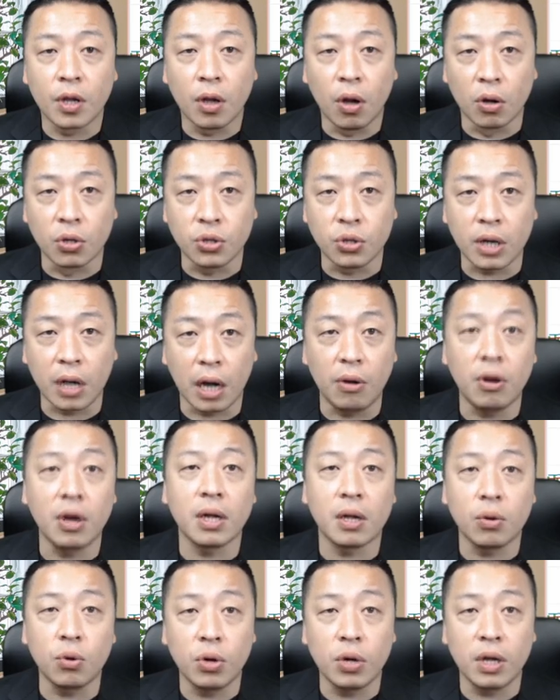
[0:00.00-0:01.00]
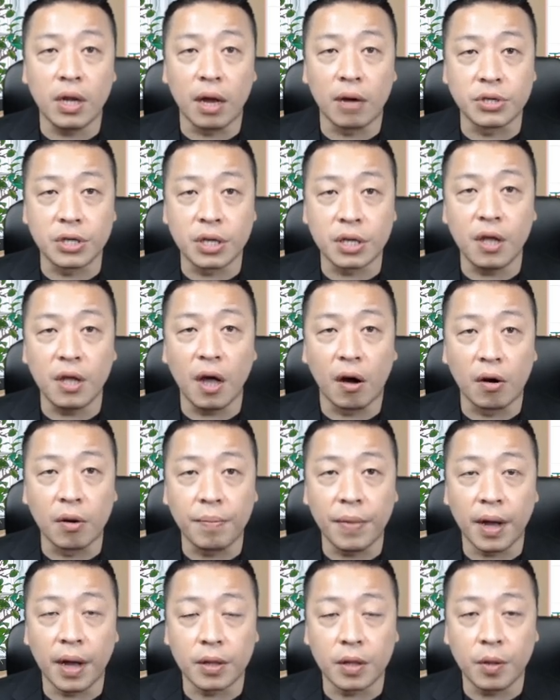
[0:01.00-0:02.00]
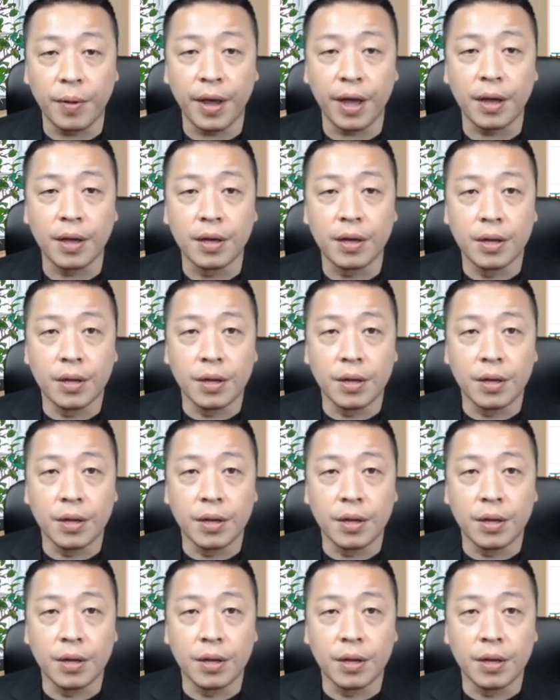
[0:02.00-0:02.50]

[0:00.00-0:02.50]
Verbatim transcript: 我就赶快获利了结掉了嘛，对不对？